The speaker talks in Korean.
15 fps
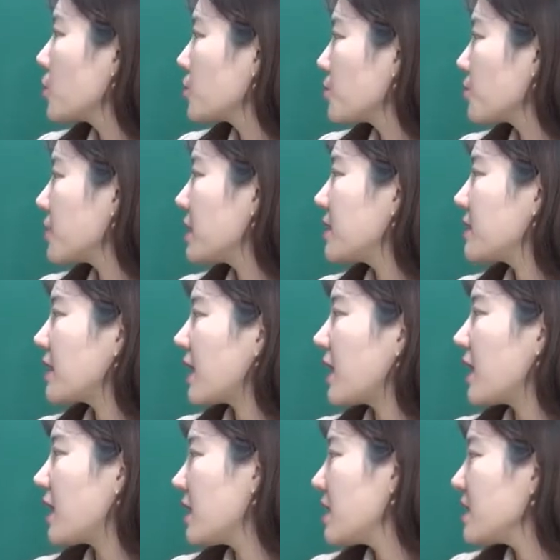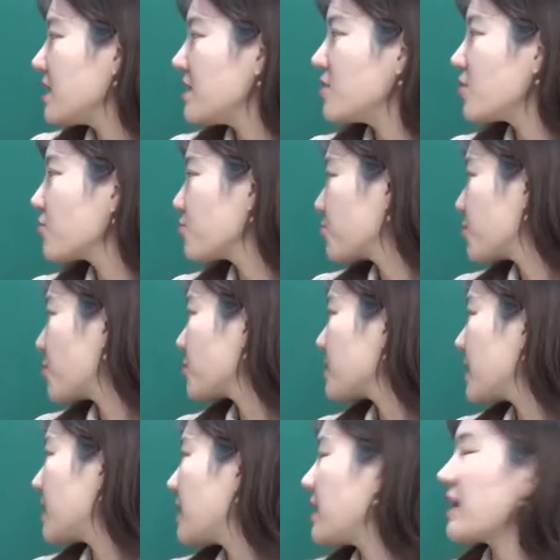또 기타 2억
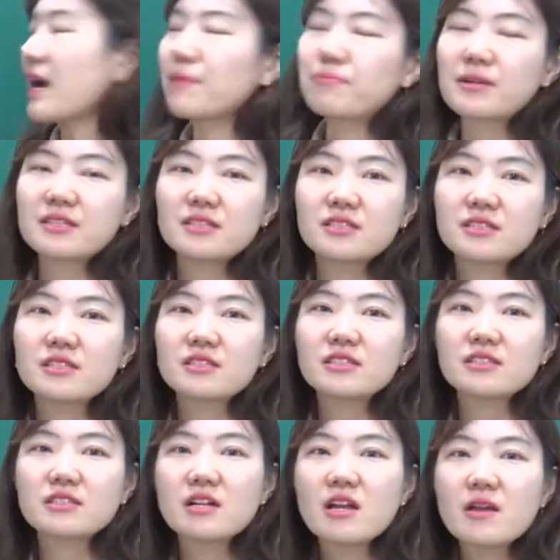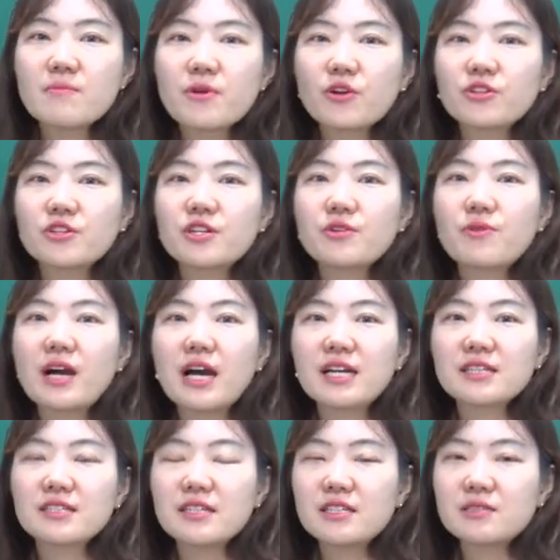6천짜리 아파트를 며느리와
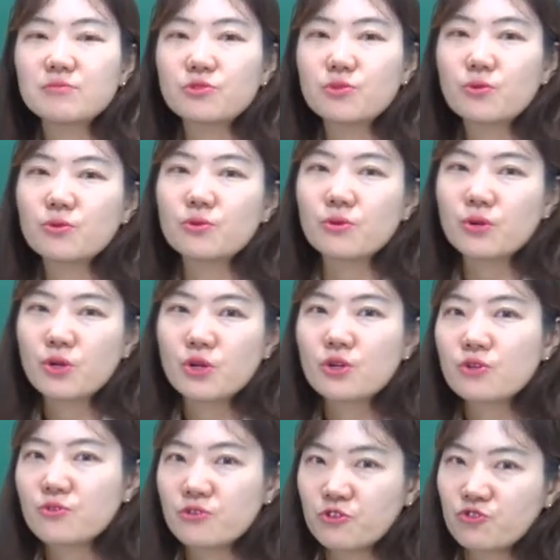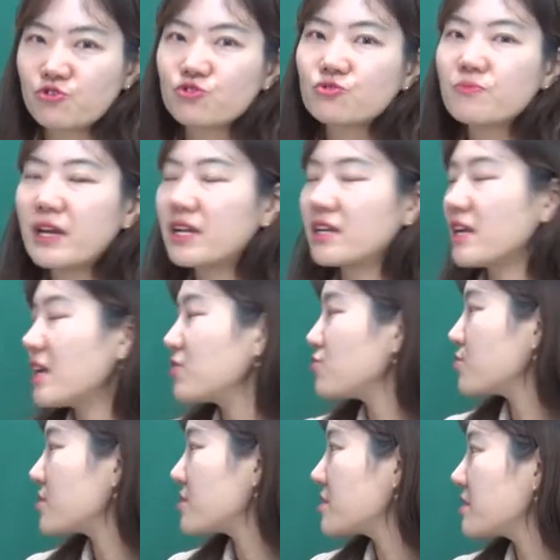아들 이름으로 음, 구매를
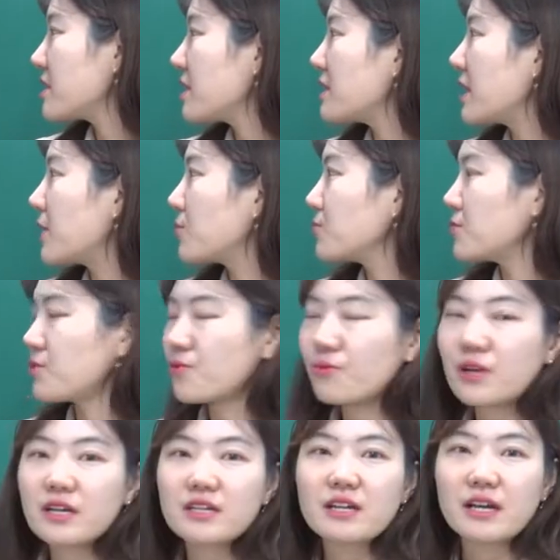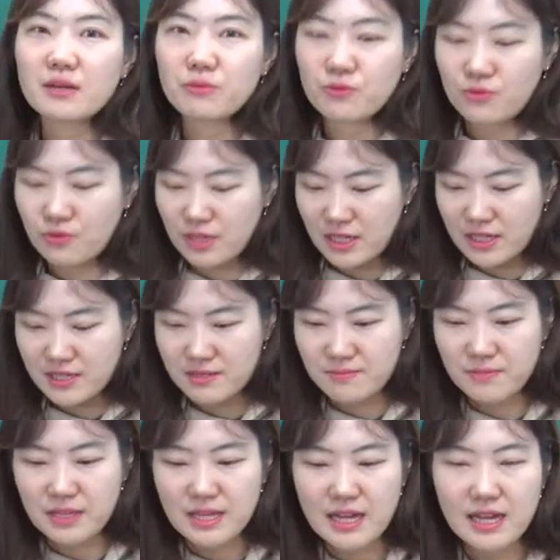해주었을 때 나오는 효과를 알아보도록
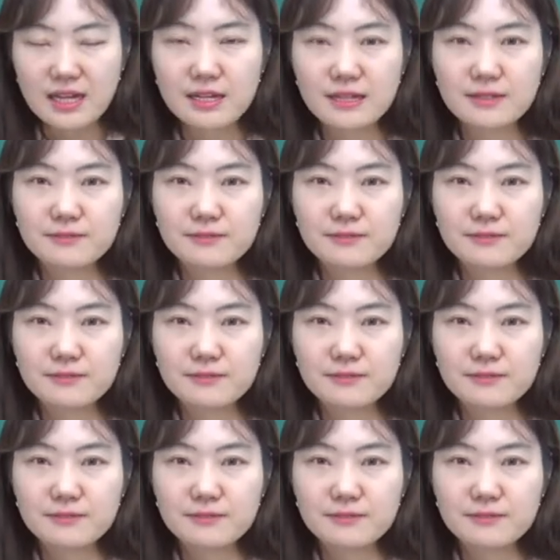하겠습니다.